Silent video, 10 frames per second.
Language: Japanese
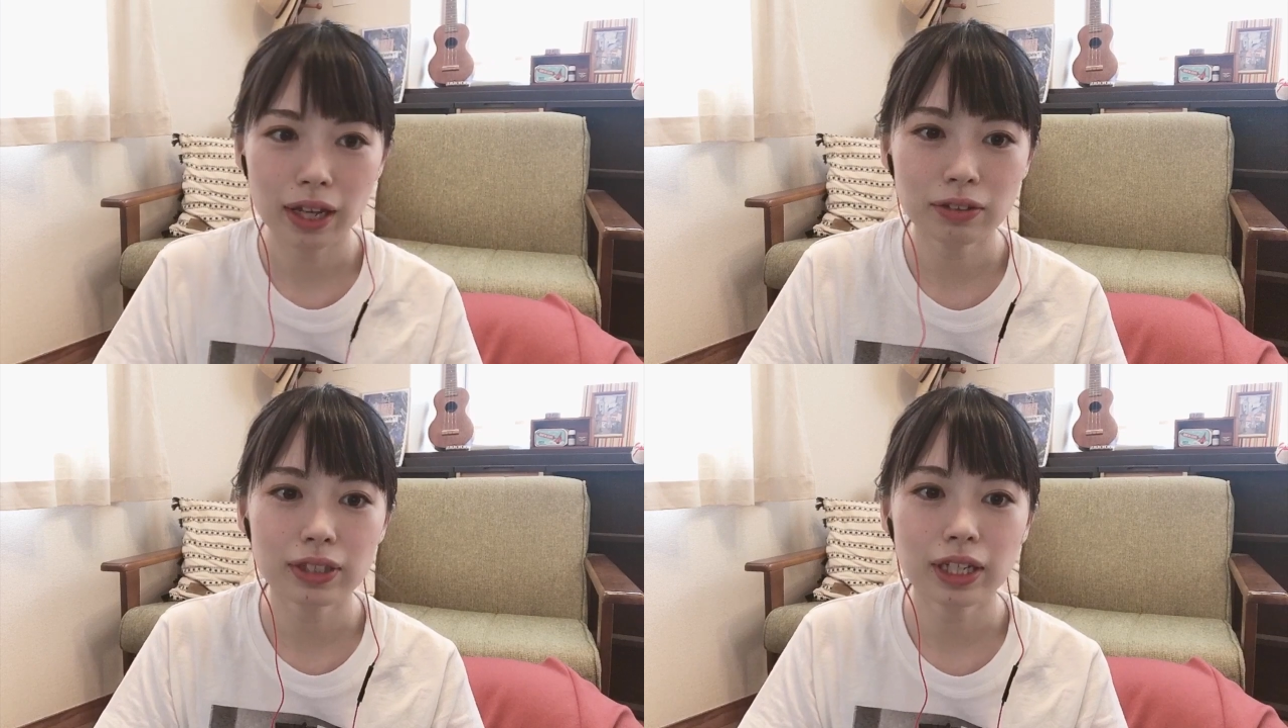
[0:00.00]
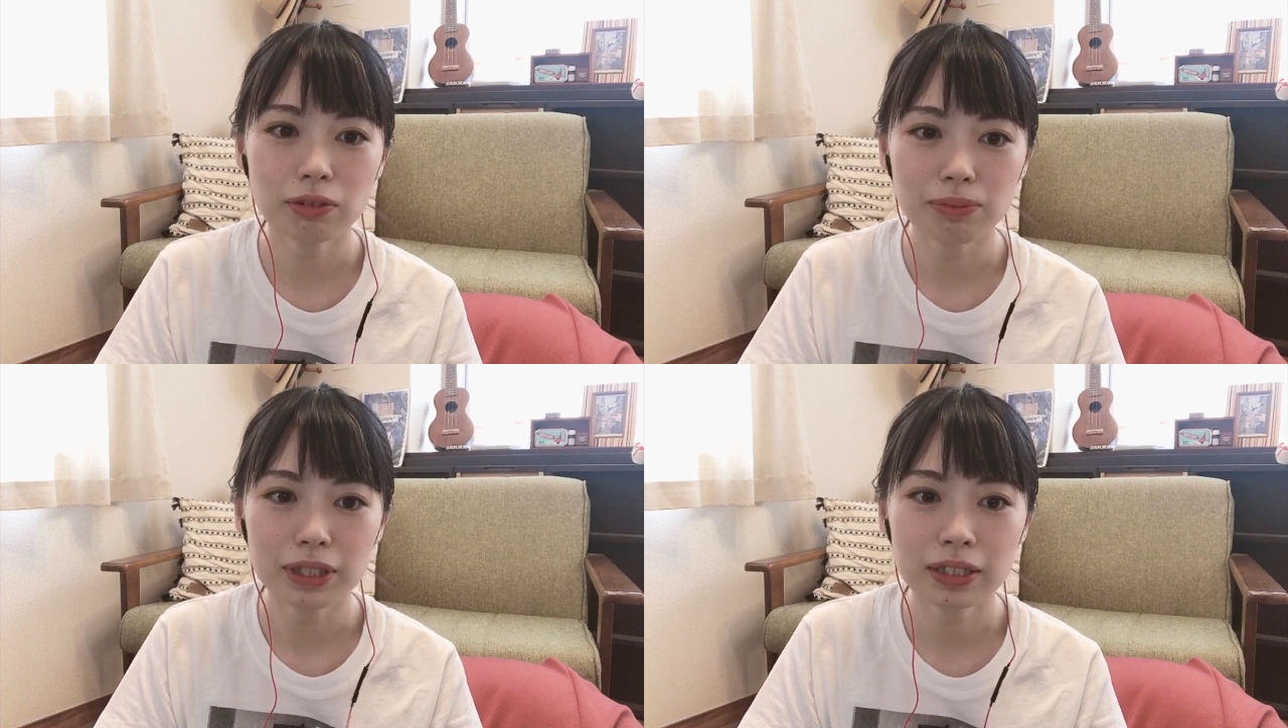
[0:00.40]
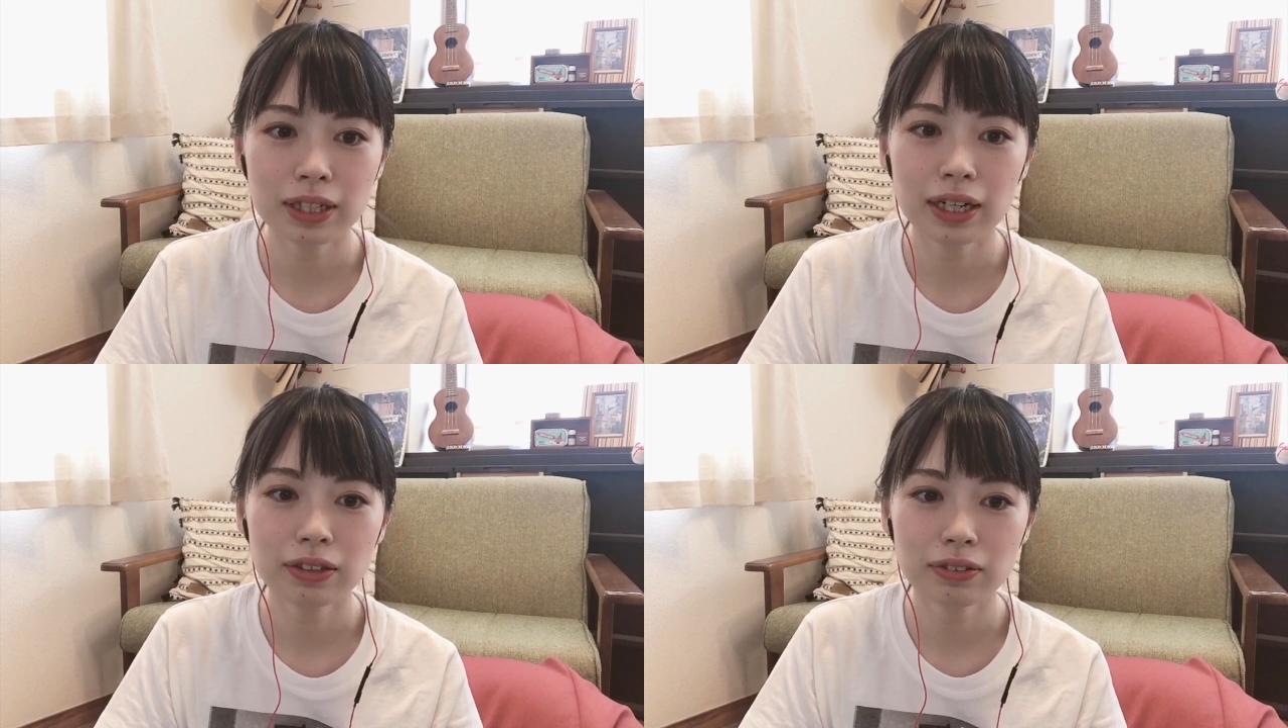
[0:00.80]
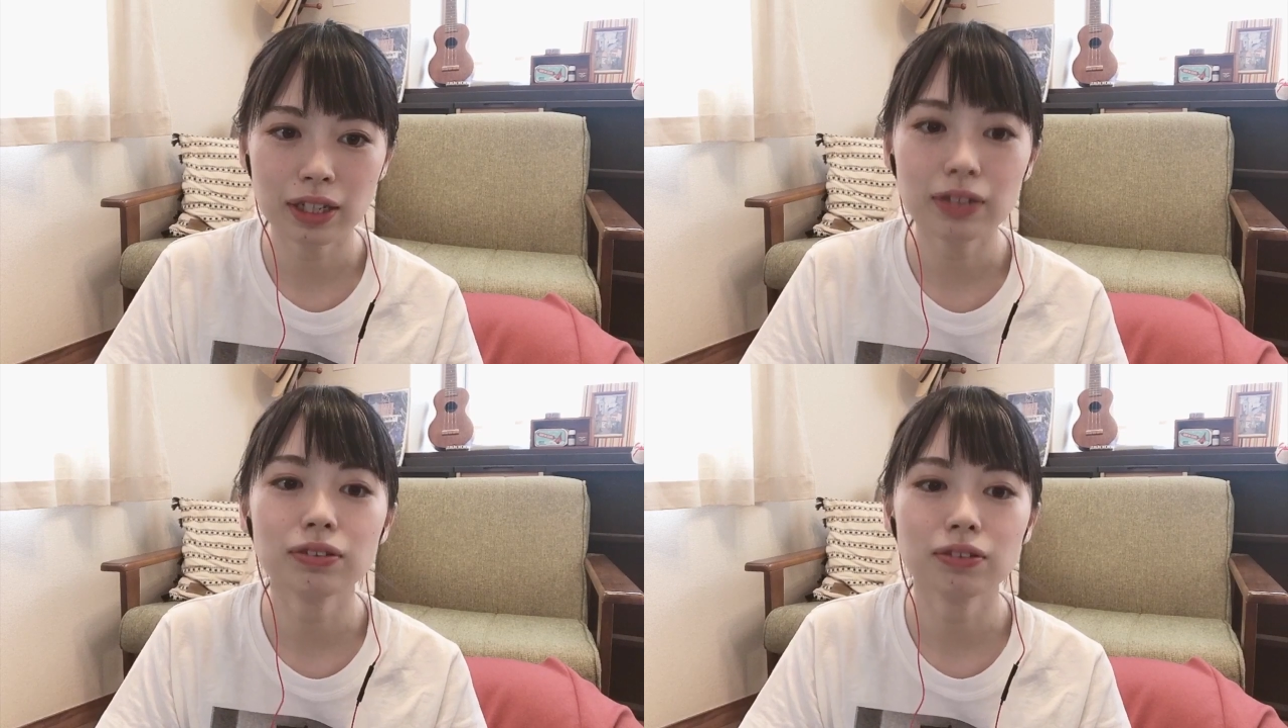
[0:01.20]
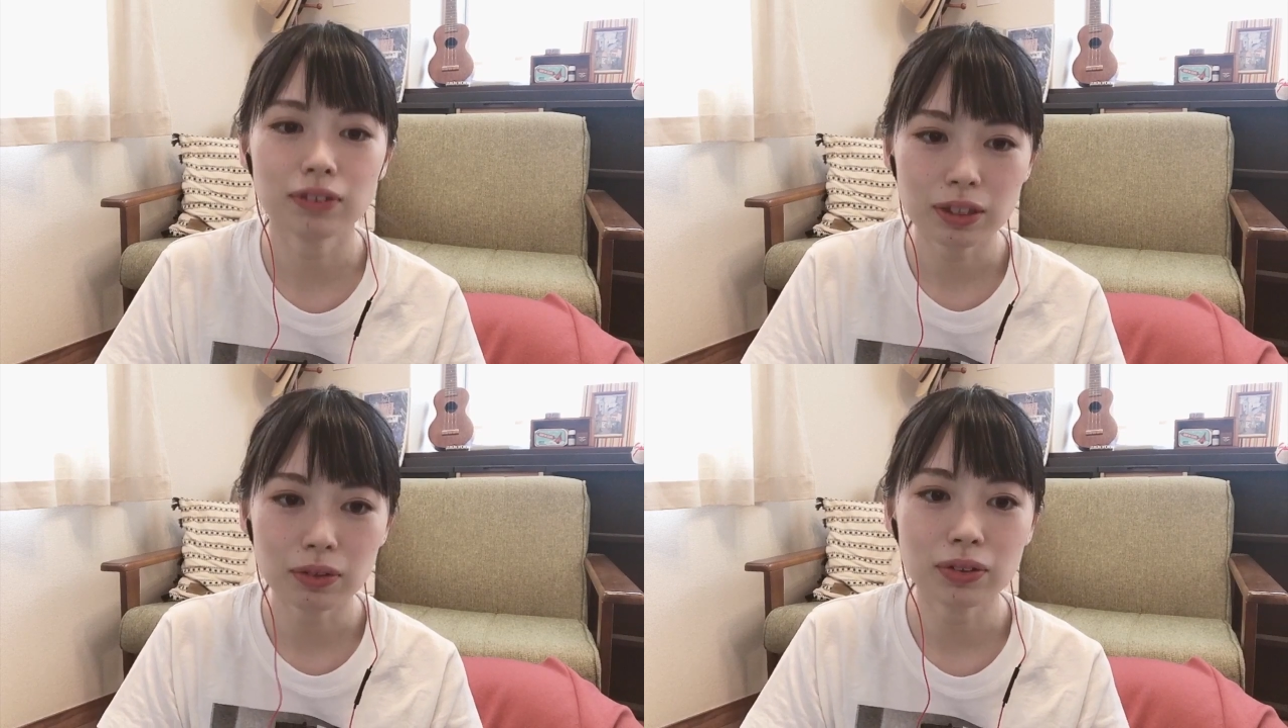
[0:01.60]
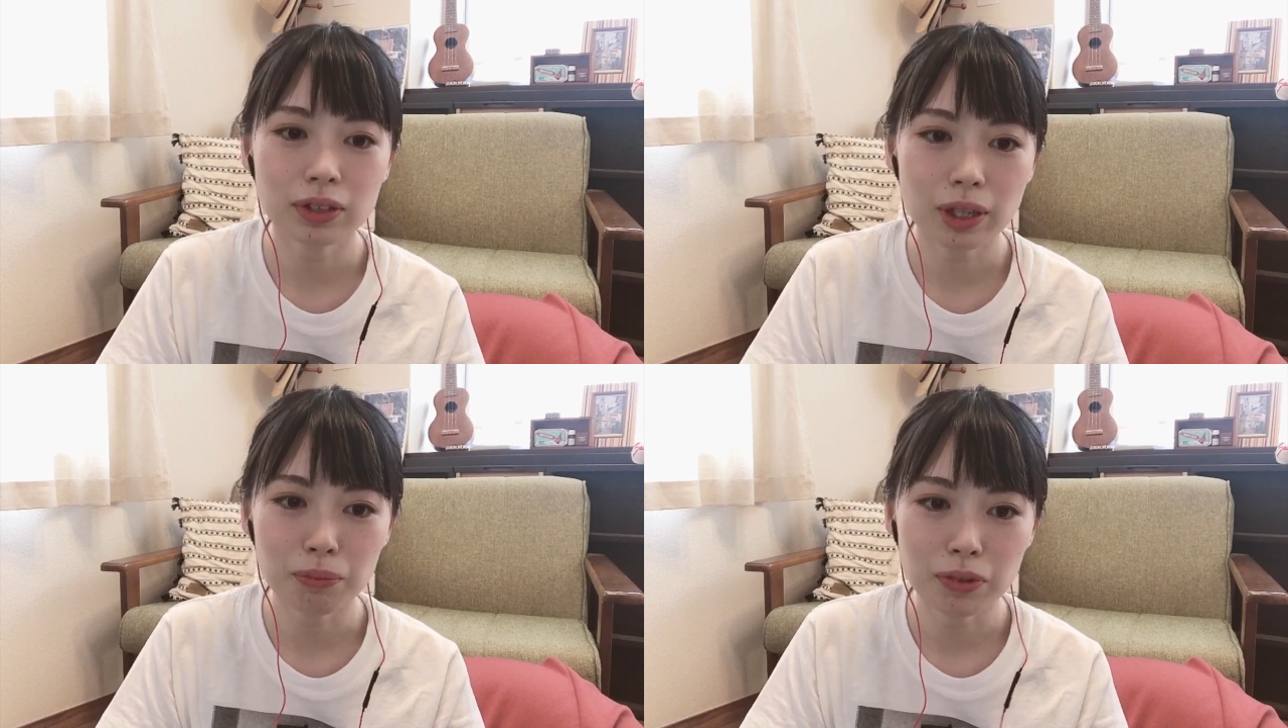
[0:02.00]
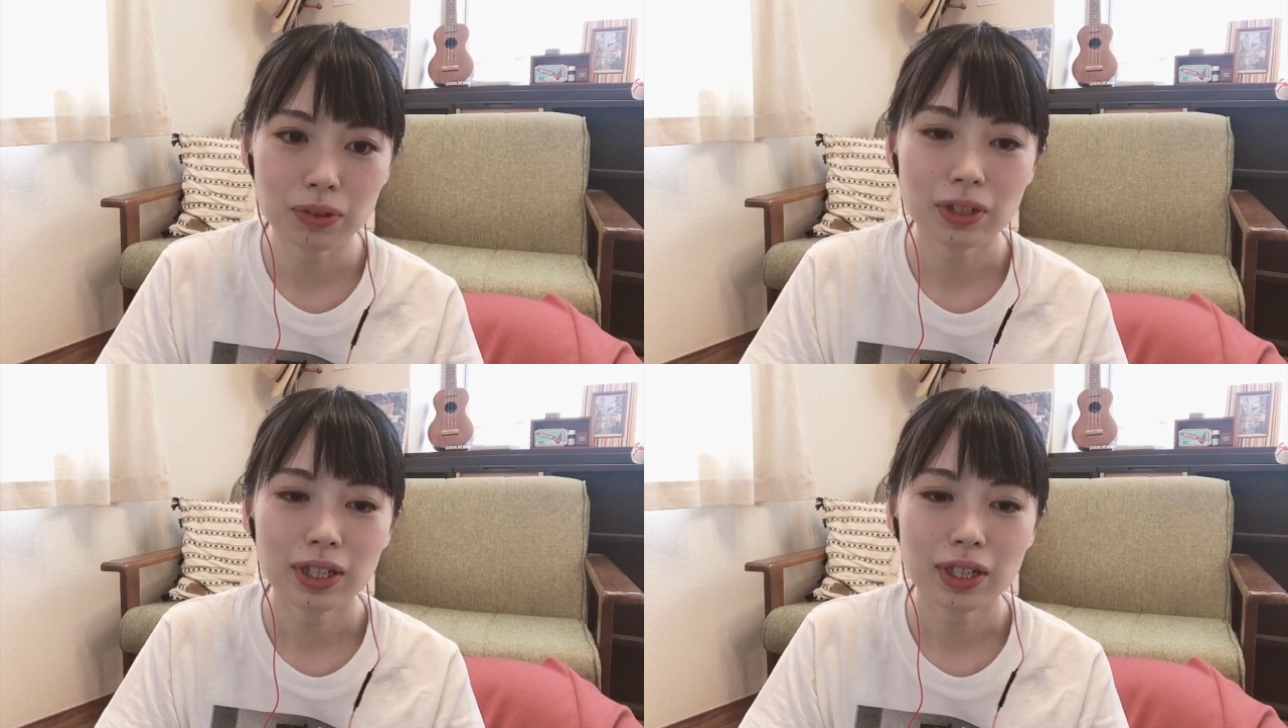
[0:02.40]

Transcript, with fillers: あるけど短くなるのでどうしても